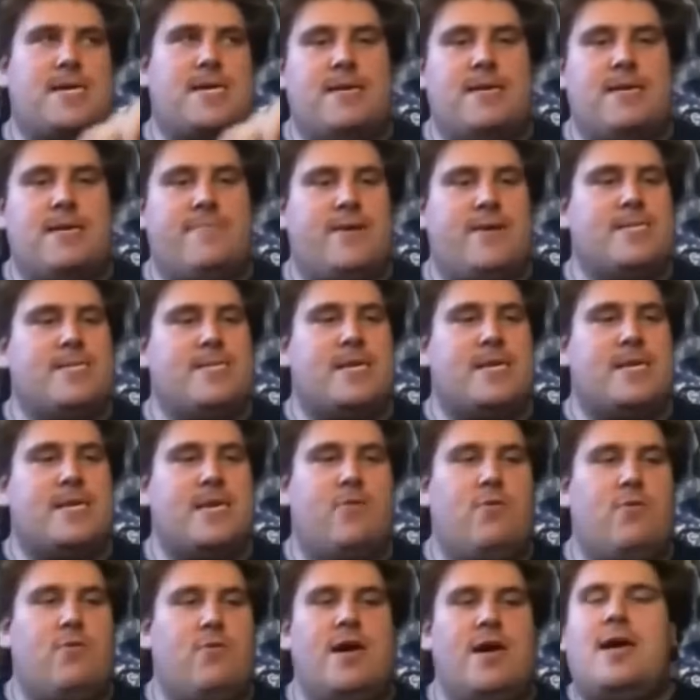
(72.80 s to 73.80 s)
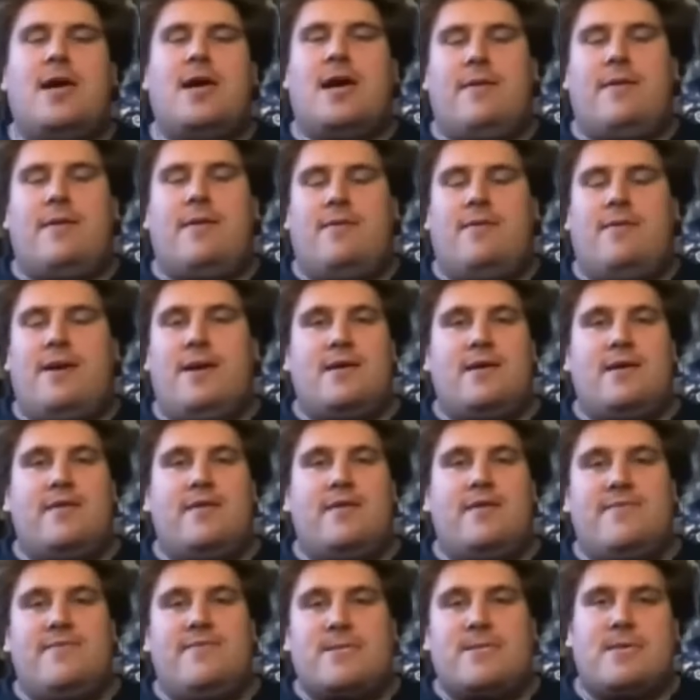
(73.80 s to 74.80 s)
Das sage ich lieber jetzt nicht genauer.
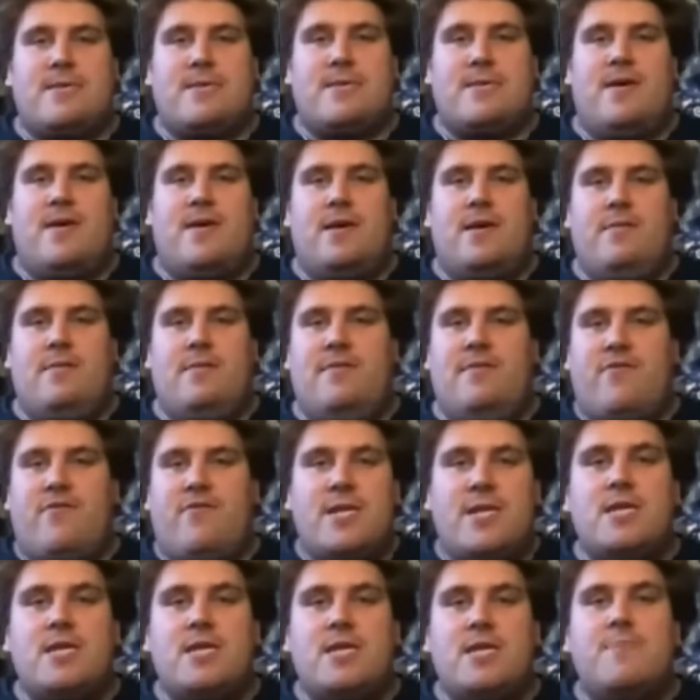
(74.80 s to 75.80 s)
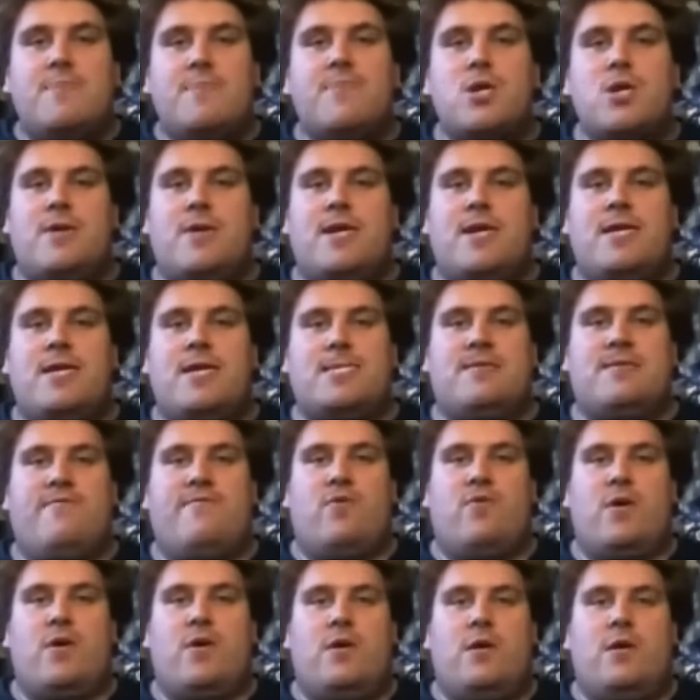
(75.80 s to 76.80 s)
Aber ihr wisst, was ich meine, ja. Meine Freundin hat sich nicht
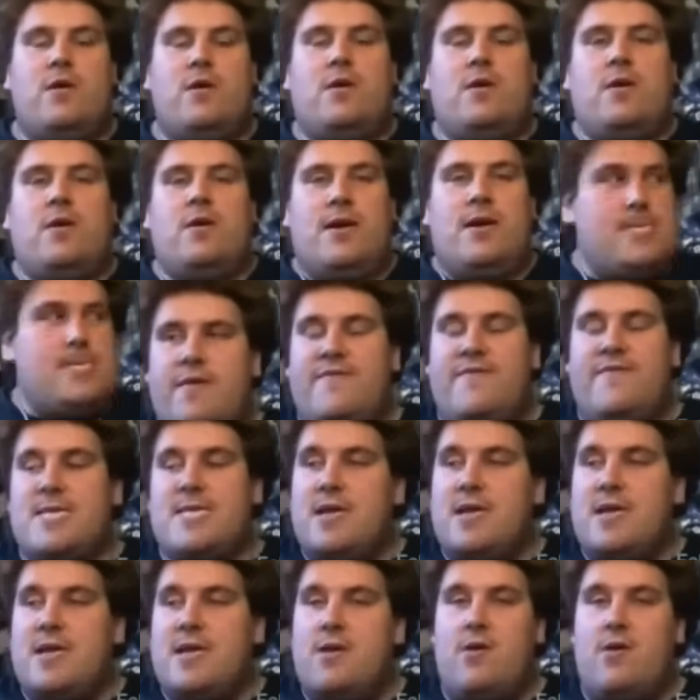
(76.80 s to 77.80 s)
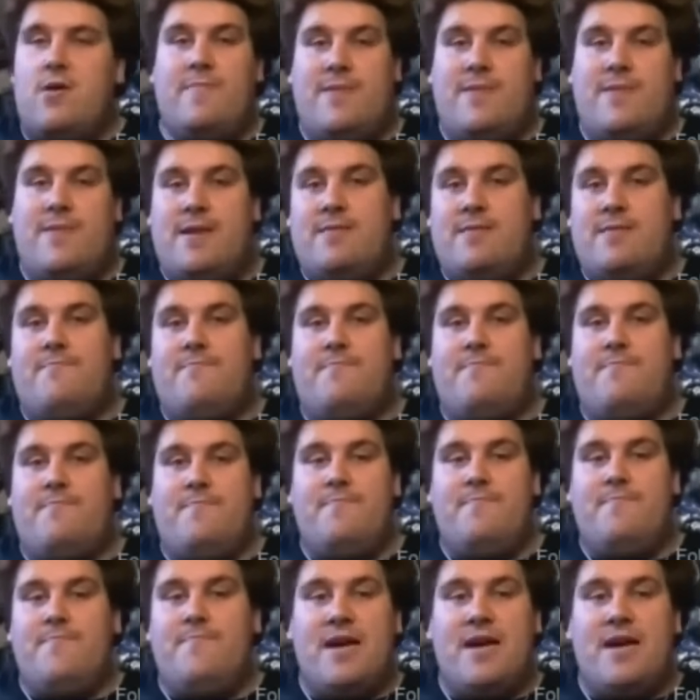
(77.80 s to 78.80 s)
beschwert die letzte Woche. Ich versichere euch,
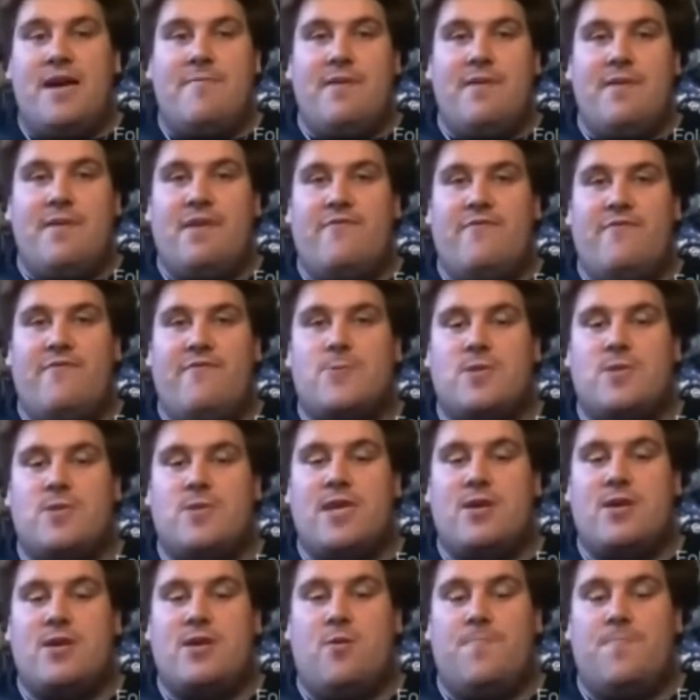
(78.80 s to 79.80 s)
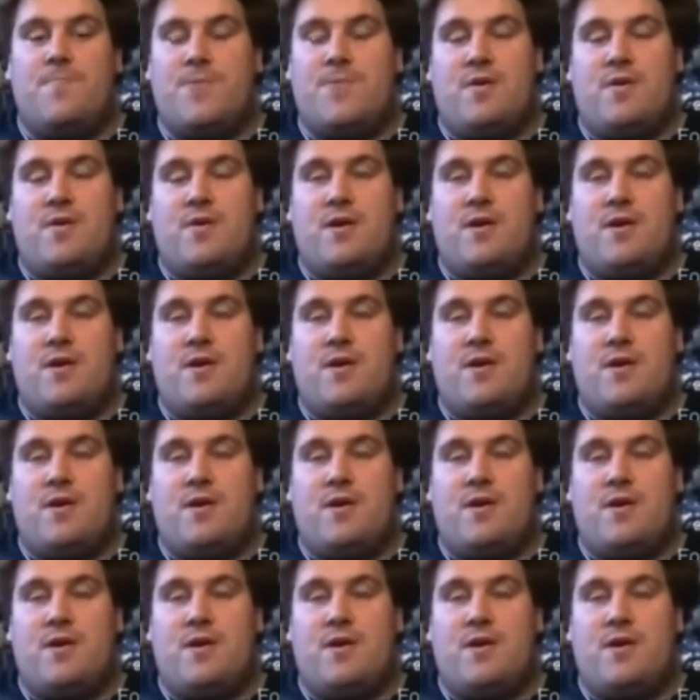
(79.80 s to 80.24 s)
mein Pillermann funktioniert